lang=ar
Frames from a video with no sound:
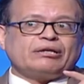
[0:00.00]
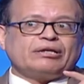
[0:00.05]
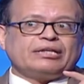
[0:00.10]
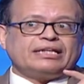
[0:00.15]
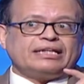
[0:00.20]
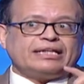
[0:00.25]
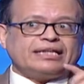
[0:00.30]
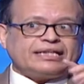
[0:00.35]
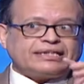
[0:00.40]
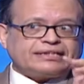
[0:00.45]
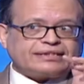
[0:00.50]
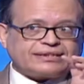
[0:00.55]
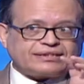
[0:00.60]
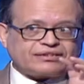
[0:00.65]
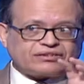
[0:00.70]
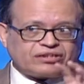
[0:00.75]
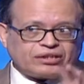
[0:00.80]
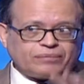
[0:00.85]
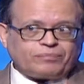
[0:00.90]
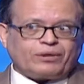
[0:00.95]
آه،
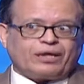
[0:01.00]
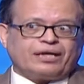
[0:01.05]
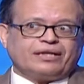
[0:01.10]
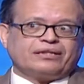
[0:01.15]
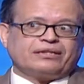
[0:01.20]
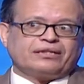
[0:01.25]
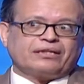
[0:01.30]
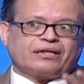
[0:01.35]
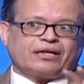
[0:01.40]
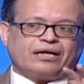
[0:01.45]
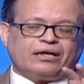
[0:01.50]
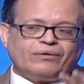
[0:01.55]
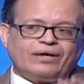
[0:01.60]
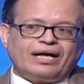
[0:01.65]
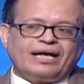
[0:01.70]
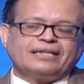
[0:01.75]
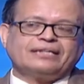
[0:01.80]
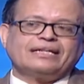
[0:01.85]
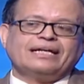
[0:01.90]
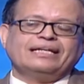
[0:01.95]
طبقا
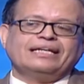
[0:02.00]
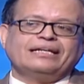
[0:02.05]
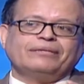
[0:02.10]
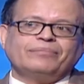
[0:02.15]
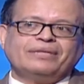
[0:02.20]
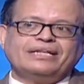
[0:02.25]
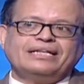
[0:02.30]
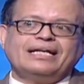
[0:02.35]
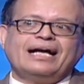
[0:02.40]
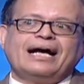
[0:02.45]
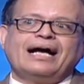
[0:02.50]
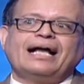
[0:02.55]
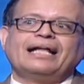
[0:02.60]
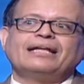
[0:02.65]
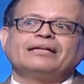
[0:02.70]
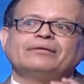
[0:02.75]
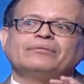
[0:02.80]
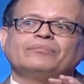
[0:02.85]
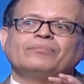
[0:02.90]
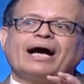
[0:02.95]
للقواعد العلميه
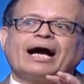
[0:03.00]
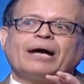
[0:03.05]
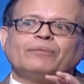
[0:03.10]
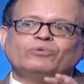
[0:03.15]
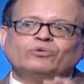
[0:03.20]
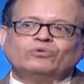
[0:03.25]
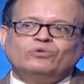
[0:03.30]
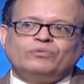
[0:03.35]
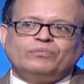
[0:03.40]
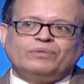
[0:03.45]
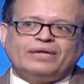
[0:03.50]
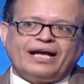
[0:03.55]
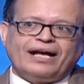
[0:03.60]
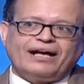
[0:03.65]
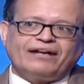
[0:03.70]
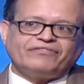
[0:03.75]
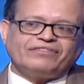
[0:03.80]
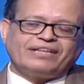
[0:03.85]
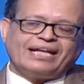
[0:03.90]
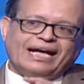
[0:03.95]
المعمول
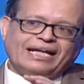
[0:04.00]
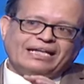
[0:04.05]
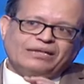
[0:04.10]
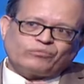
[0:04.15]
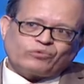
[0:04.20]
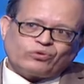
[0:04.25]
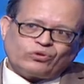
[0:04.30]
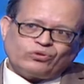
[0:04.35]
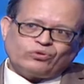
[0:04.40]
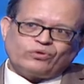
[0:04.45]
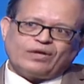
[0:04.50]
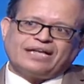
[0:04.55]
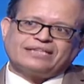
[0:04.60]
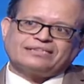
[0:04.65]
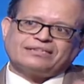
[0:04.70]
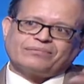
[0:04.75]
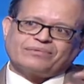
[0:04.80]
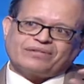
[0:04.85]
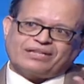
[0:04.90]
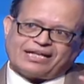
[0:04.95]
بها في العالم كله
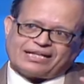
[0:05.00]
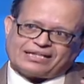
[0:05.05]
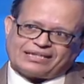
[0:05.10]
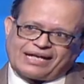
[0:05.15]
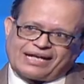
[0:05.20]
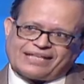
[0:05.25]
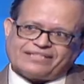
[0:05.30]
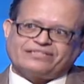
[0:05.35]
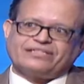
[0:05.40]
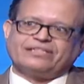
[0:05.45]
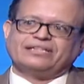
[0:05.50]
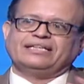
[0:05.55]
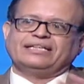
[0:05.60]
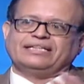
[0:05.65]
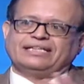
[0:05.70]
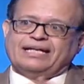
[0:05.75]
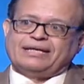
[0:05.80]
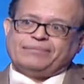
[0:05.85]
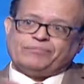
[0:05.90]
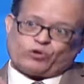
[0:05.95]
حسب الجايد لاينز اللي
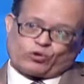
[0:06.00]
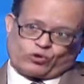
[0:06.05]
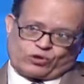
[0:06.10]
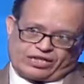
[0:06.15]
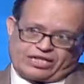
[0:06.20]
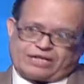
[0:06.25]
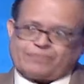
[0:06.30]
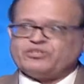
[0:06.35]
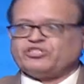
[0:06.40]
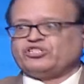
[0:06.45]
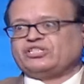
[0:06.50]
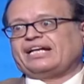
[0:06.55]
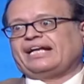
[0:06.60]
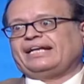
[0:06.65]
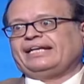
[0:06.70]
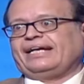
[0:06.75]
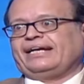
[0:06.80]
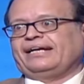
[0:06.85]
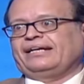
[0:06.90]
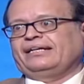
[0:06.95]
احنا كلنا ماشيين
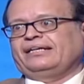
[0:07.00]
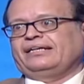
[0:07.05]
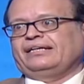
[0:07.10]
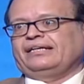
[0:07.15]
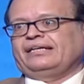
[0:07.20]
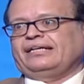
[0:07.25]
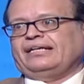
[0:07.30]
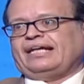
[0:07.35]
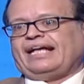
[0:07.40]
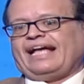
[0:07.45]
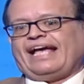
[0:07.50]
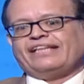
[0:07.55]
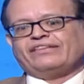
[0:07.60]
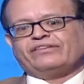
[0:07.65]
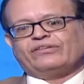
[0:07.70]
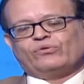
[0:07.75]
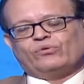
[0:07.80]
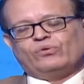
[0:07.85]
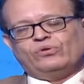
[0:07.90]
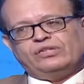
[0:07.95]
عليها
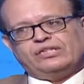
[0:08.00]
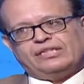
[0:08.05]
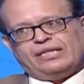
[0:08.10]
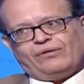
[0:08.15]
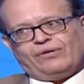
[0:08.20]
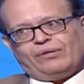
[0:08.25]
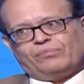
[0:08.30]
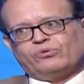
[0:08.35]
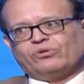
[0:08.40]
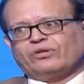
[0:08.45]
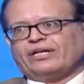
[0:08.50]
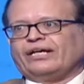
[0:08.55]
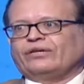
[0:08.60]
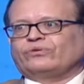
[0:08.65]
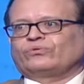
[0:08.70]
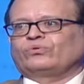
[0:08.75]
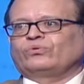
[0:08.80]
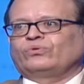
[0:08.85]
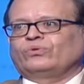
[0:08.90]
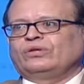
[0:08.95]
ادي كل دواء
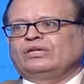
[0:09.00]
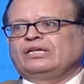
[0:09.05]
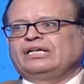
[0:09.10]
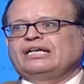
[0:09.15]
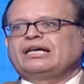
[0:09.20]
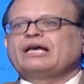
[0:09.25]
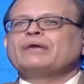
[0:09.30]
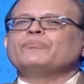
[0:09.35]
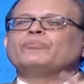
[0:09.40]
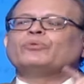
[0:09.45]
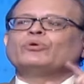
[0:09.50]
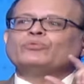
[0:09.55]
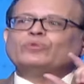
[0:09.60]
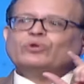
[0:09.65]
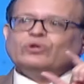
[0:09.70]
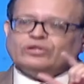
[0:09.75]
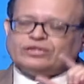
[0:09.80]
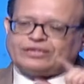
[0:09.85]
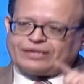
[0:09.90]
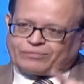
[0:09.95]
بجرعته
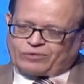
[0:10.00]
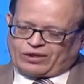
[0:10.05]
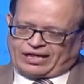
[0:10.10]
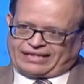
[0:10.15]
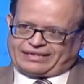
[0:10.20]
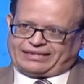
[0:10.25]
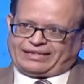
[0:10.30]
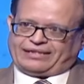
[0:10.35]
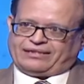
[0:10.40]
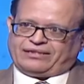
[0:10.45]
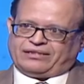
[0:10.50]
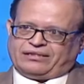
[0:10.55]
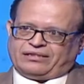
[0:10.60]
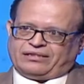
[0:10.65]
بمده محدده